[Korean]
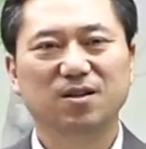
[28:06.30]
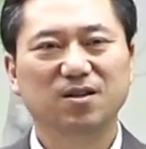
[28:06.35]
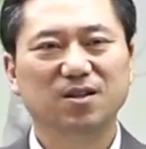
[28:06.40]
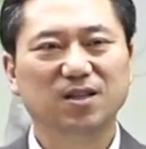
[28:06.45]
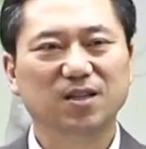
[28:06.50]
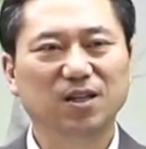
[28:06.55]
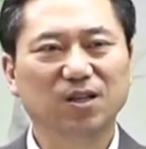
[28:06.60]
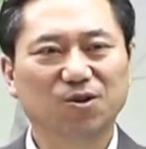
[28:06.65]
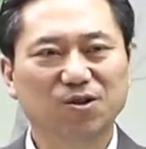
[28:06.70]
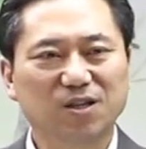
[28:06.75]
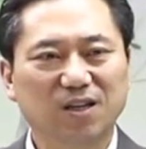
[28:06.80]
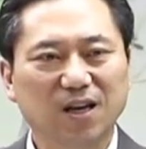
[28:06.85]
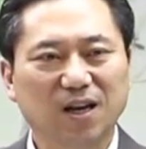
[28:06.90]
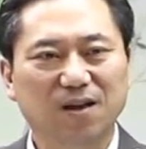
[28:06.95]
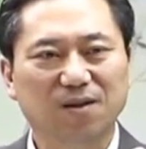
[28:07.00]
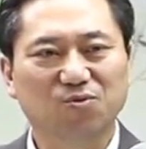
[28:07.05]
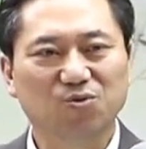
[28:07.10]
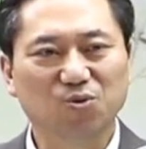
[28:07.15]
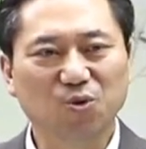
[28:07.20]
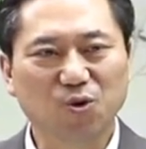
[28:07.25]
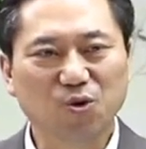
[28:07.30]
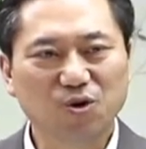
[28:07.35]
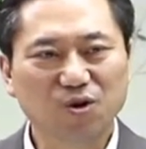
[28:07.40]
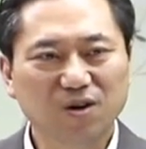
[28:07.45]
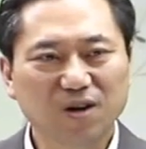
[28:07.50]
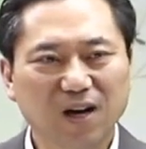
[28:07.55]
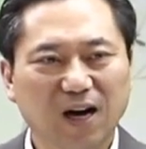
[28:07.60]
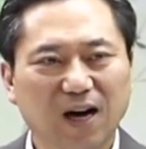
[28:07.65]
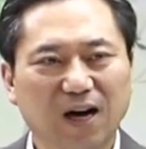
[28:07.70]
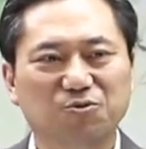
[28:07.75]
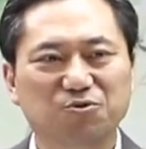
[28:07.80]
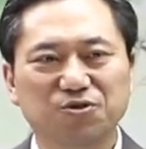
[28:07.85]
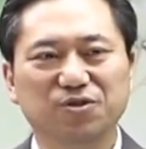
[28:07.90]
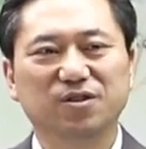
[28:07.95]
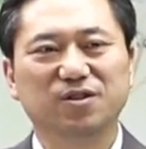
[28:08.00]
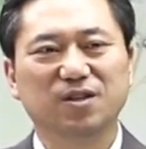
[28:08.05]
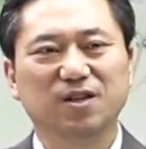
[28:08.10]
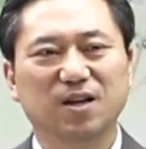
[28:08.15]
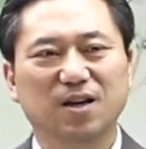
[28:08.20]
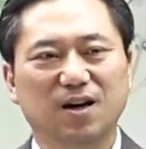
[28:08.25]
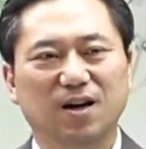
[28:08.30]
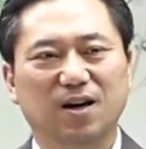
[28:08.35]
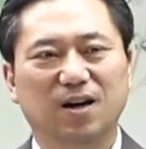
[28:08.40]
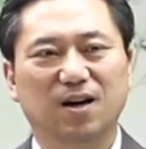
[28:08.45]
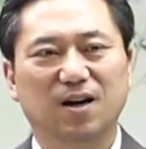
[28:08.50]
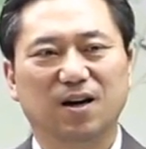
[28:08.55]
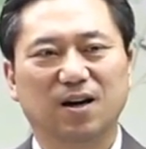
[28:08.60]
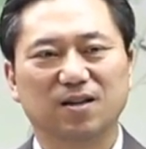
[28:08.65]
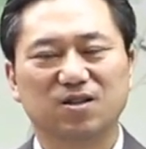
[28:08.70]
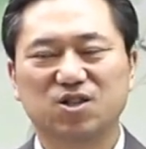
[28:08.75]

이렇게 놀라운 아,